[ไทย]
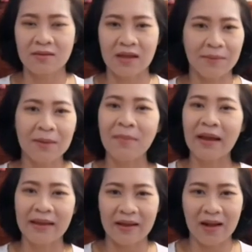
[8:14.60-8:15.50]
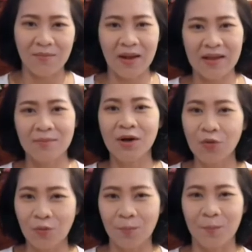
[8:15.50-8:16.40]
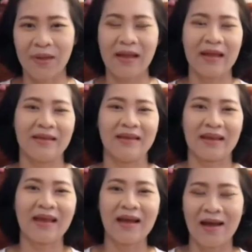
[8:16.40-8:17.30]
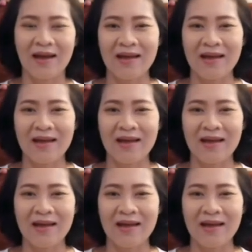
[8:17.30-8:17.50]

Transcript: สารพัดใบอะคะ่ะใบมะลุมอ่ะอย่างเงี้ยค่ะ